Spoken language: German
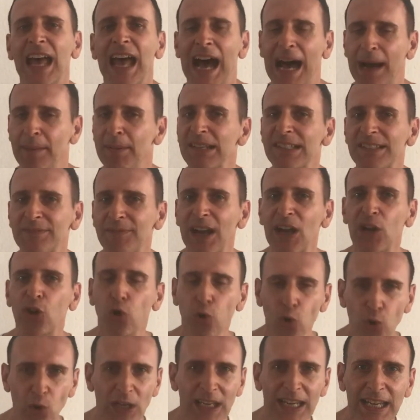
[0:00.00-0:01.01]
Aber es war
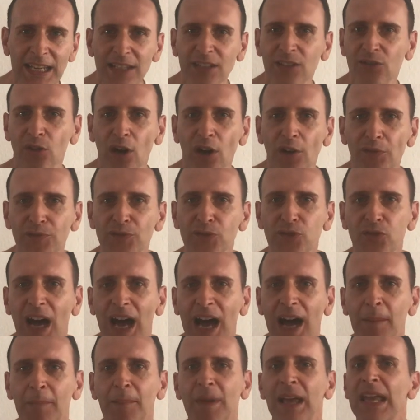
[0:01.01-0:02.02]
cool, ihn getroffen zu
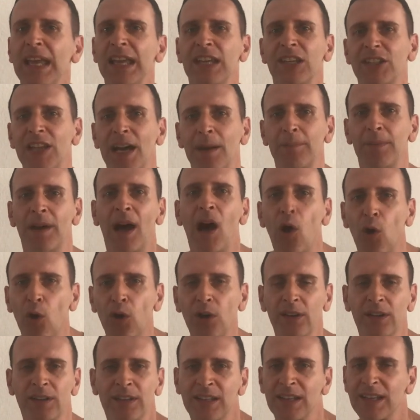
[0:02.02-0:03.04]
haben. Ich habe
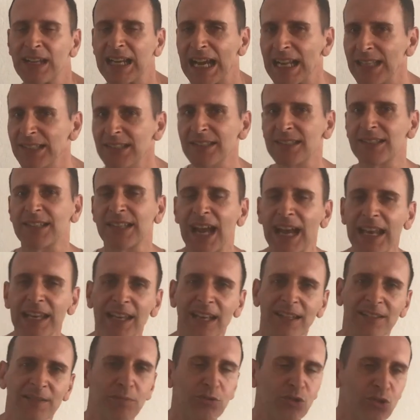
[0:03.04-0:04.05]
auch eine ganze Zeit
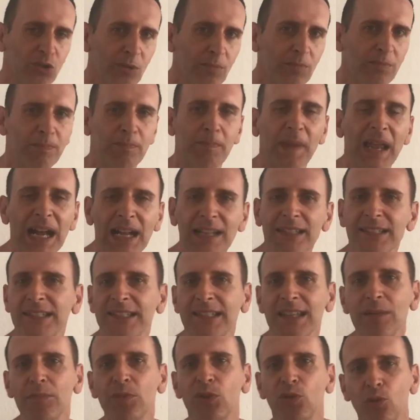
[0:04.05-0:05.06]
lang, also bestimmt mehr als
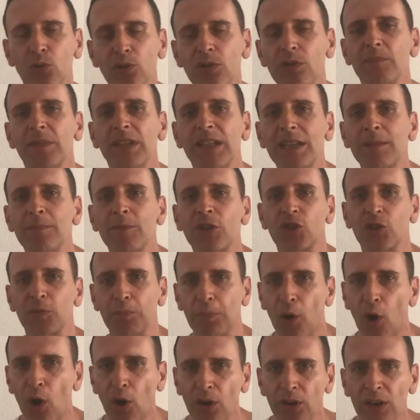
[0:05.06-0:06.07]
10 Minuten mit ihm
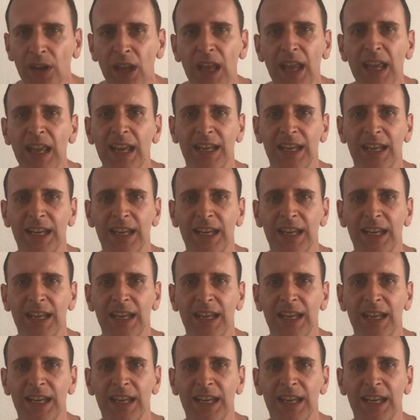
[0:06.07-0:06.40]
gesprochen.